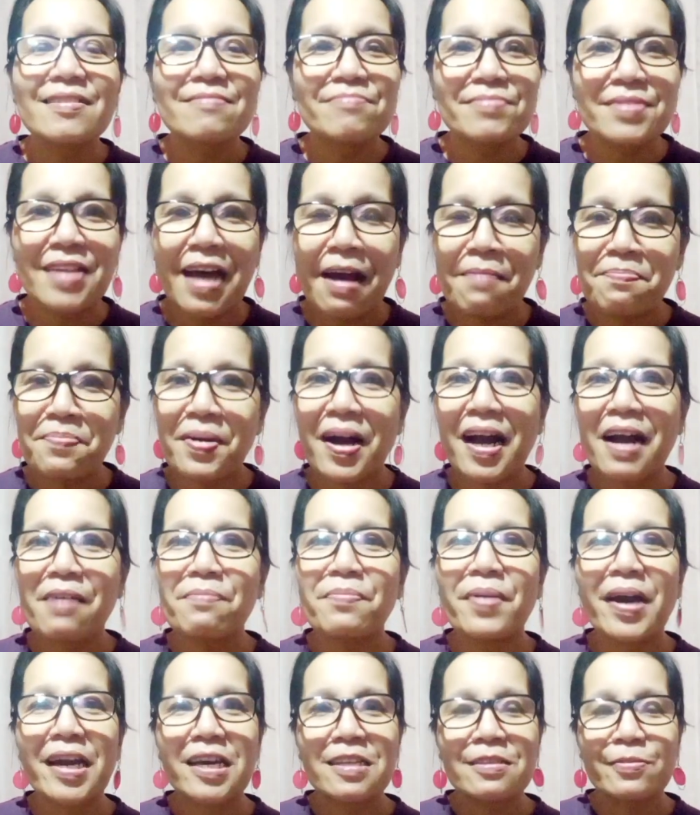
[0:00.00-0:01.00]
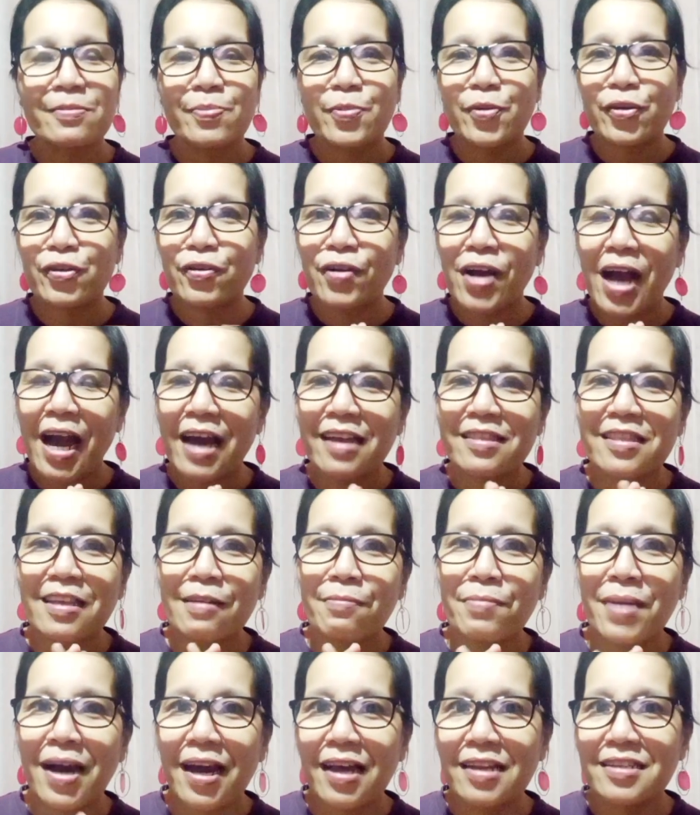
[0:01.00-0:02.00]
Napakabait po yung
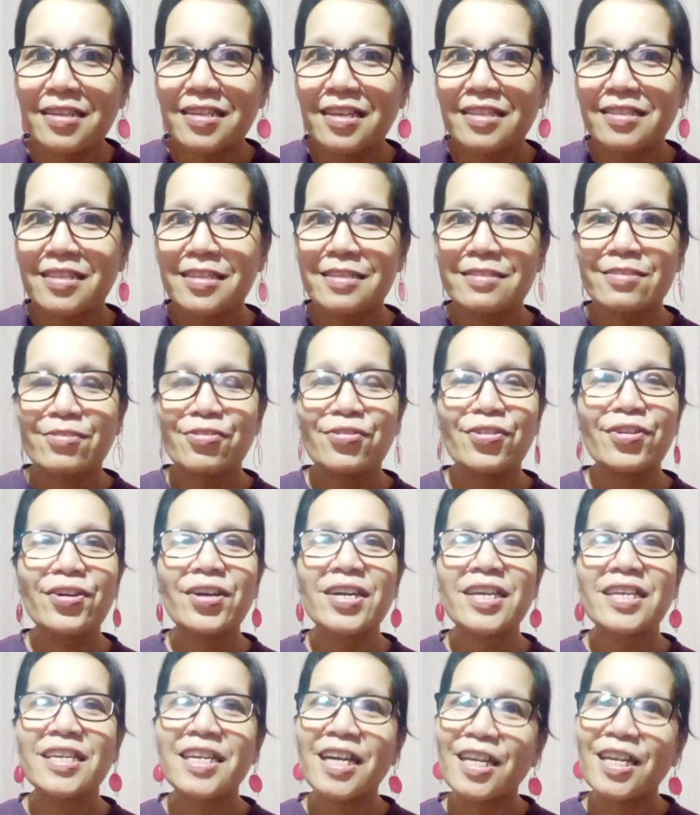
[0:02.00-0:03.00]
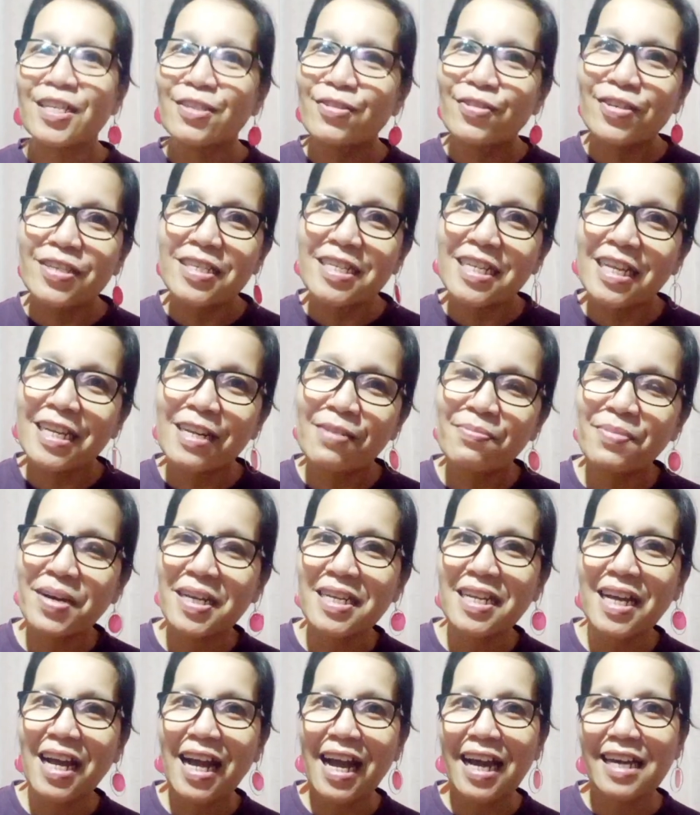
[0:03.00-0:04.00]
ating mahal na tisoy. Ganon din
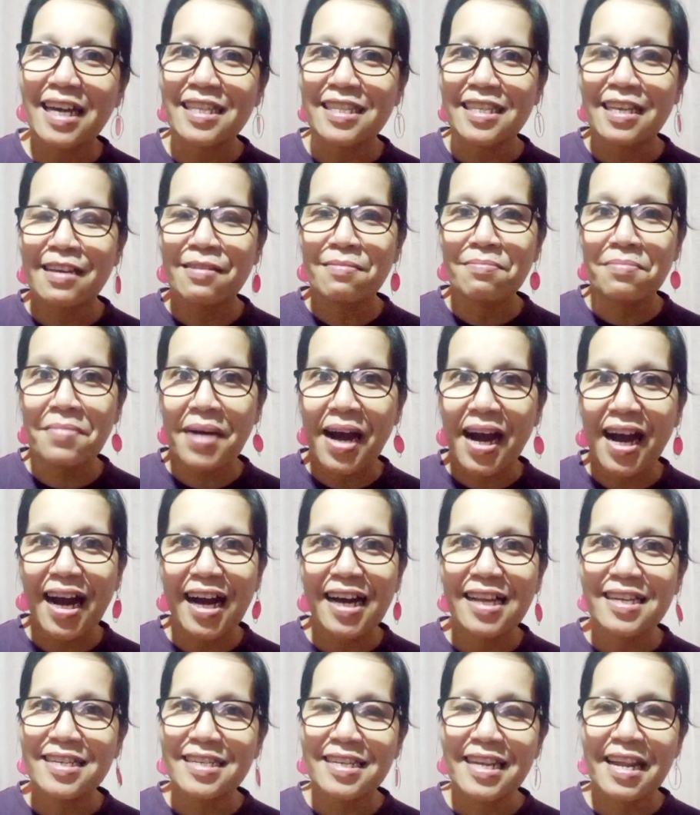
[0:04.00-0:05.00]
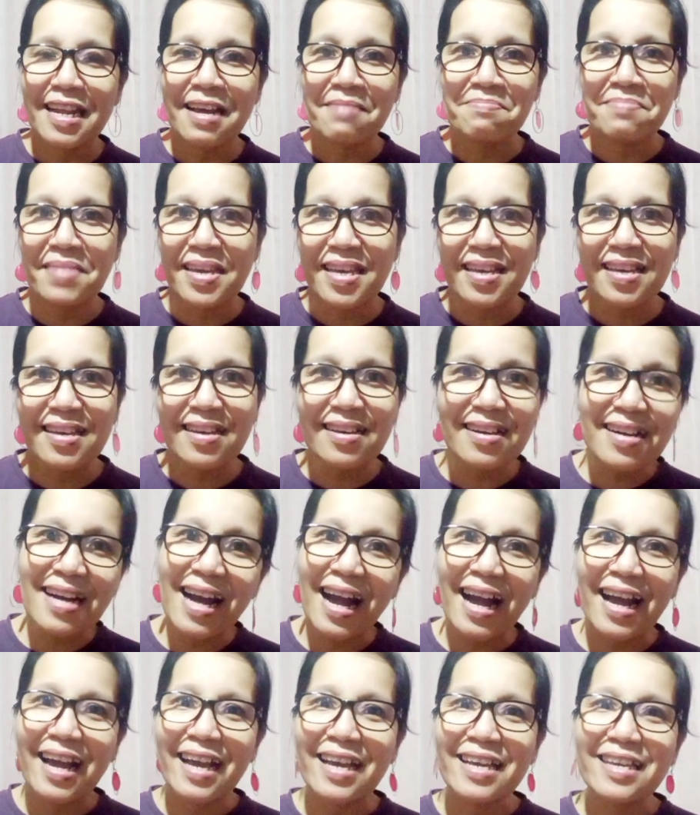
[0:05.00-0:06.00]
naman ang ating mahal na
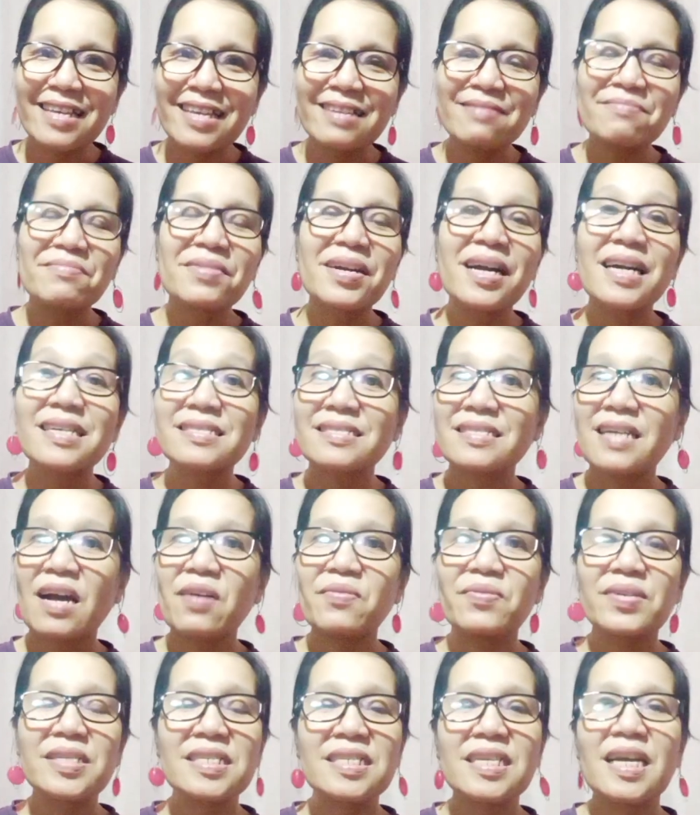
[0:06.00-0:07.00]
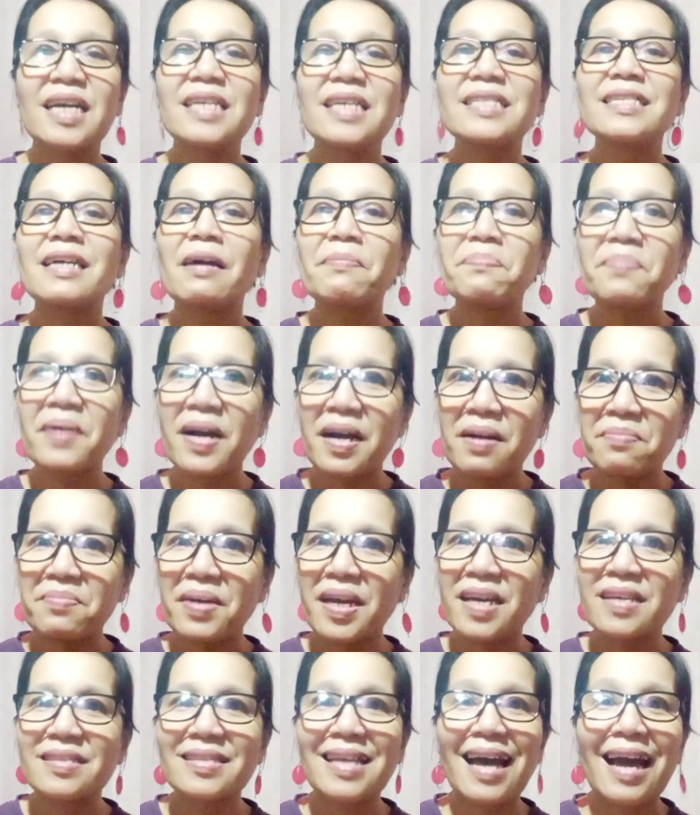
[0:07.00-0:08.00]
minggay. Yung Mag-asawa niya,
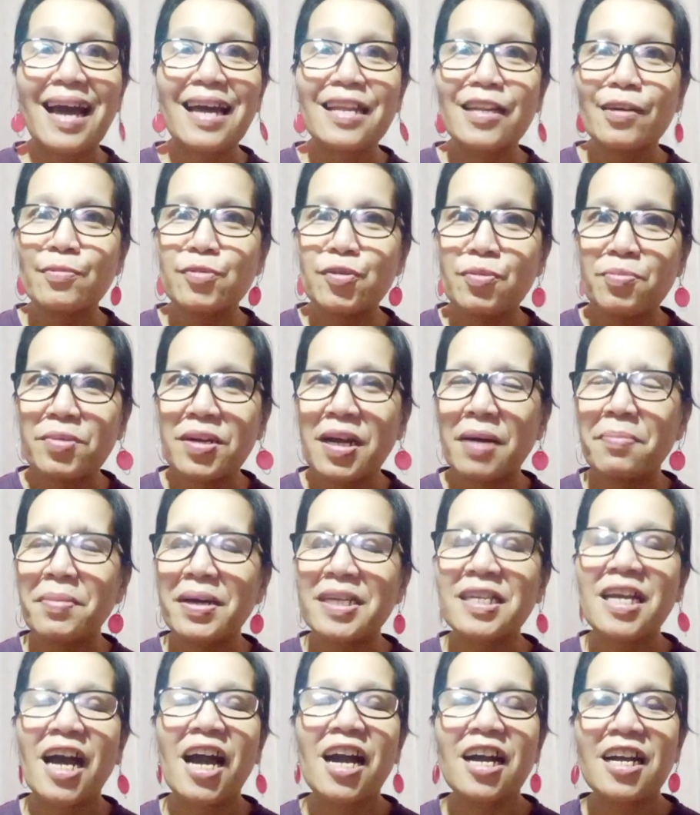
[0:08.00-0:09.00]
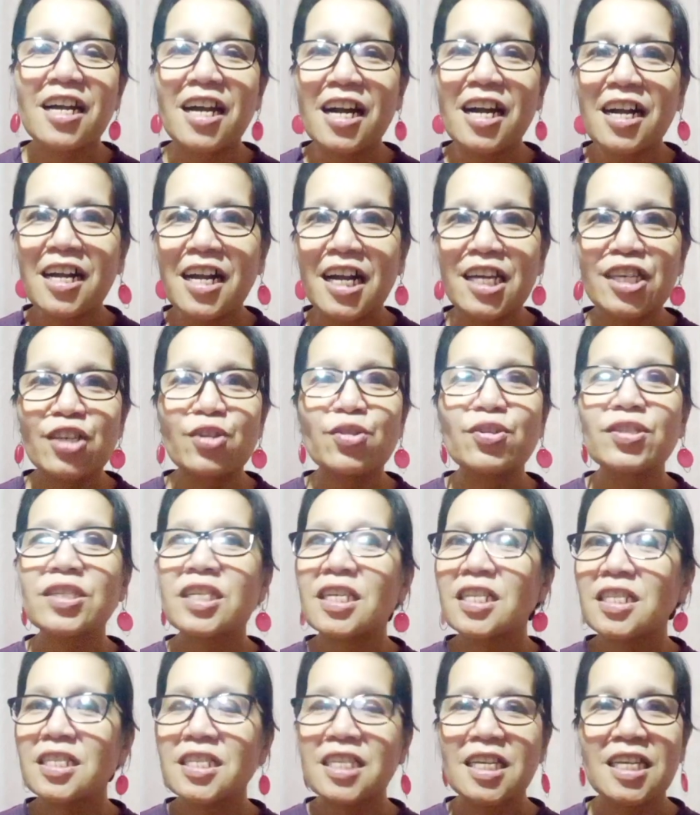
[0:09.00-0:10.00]
napakabait. Alam niyo naman hanggang ngayon,
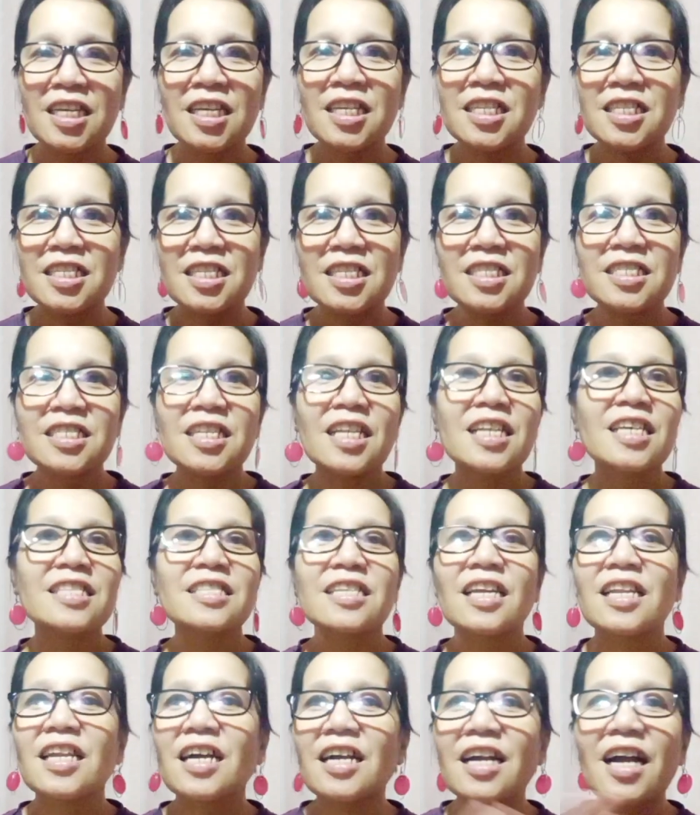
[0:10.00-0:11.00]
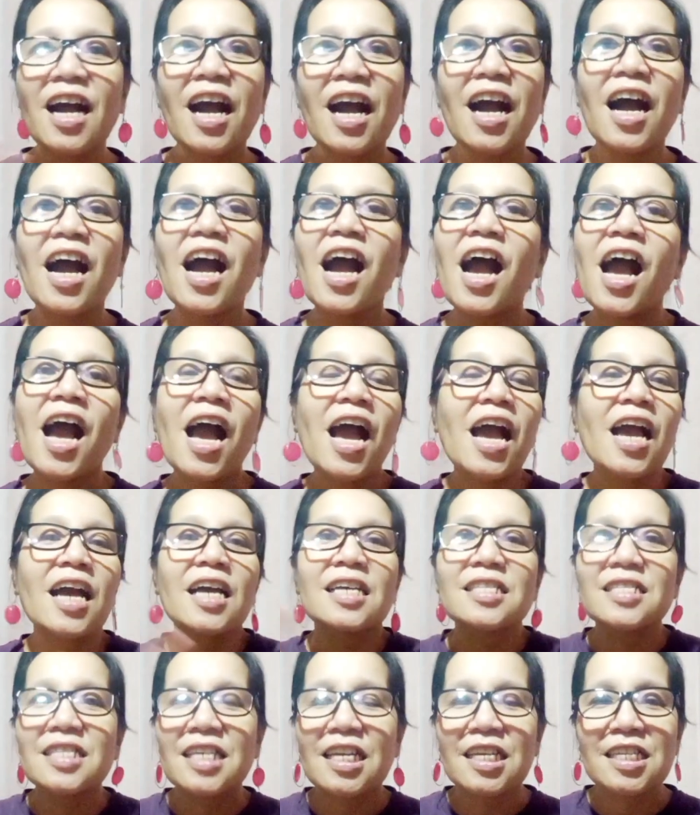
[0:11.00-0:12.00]
hindi, hindi sila talaga.
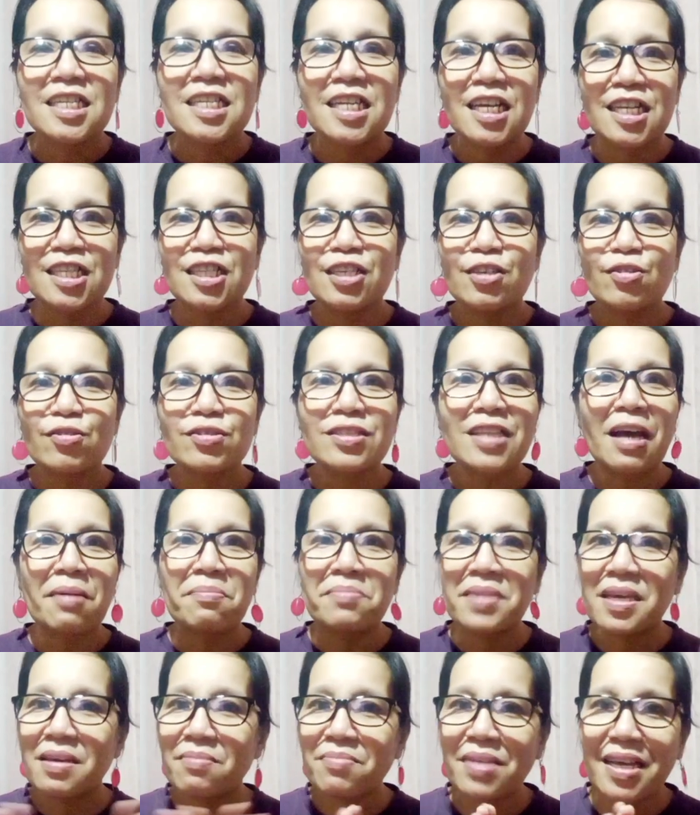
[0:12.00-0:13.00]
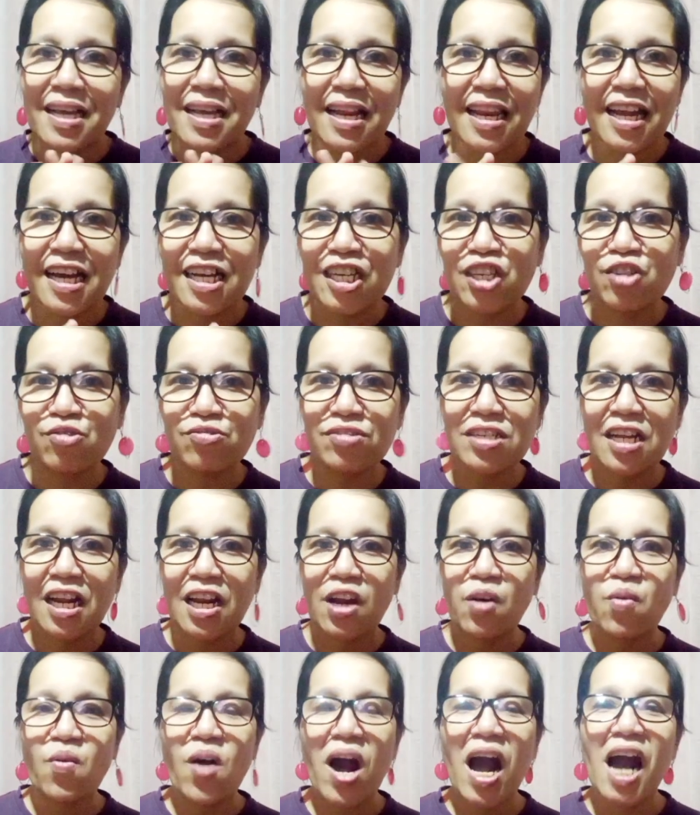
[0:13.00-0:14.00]
Tingnan niyo, tamimi lang yung
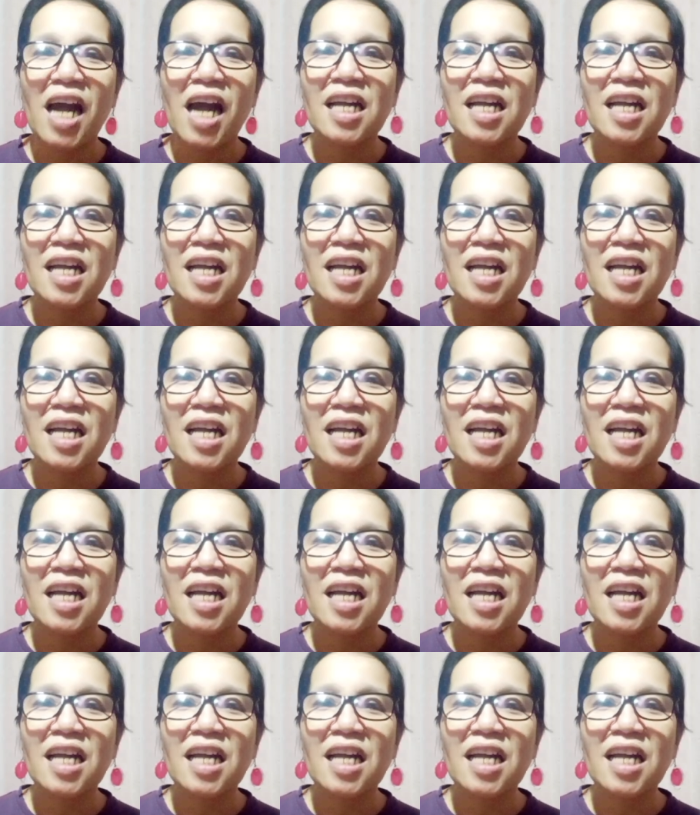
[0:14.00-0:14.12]
dalawa.